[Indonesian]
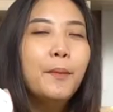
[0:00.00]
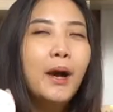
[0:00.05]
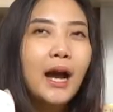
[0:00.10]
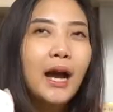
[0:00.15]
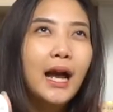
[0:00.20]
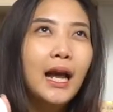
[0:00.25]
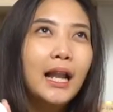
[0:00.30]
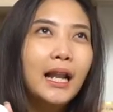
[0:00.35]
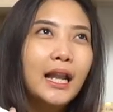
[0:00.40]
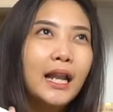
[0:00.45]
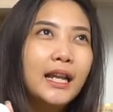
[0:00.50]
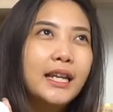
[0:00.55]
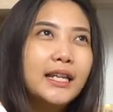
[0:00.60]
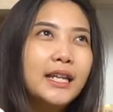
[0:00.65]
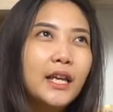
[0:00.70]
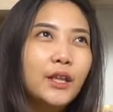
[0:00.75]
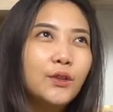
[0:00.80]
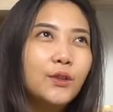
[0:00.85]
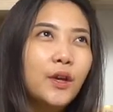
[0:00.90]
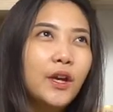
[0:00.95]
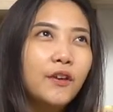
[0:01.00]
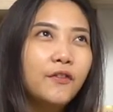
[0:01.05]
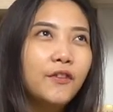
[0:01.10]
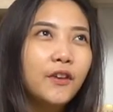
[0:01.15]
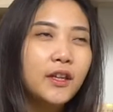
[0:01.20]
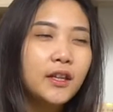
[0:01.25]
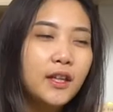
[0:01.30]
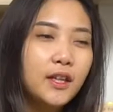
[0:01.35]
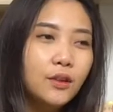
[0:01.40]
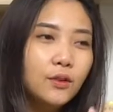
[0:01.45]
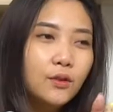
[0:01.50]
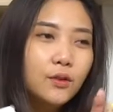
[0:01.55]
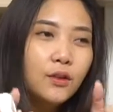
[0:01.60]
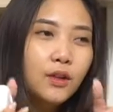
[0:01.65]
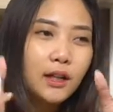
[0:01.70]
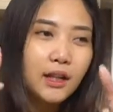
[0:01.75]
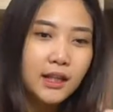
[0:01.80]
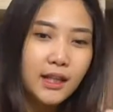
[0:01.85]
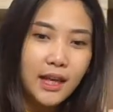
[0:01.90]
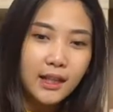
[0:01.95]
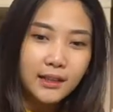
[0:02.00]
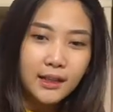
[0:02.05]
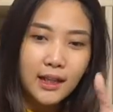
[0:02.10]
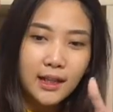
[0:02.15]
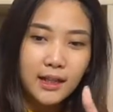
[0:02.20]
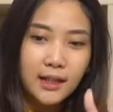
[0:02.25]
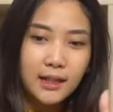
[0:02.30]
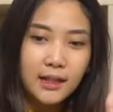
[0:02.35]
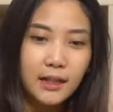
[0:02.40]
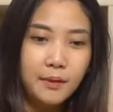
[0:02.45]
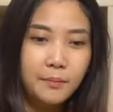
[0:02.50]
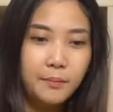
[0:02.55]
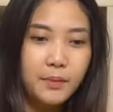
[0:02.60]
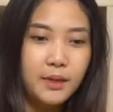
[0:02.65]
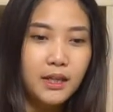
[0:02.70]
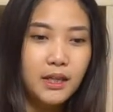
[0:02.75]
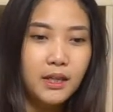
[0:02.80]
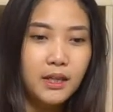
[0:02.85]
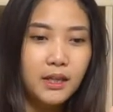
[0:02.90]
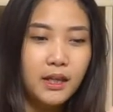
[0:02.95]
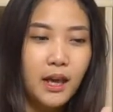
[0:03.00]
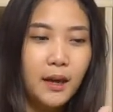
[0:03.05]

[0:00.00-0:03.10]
bakalan dia tuh efeknya tuh kelihatan lebih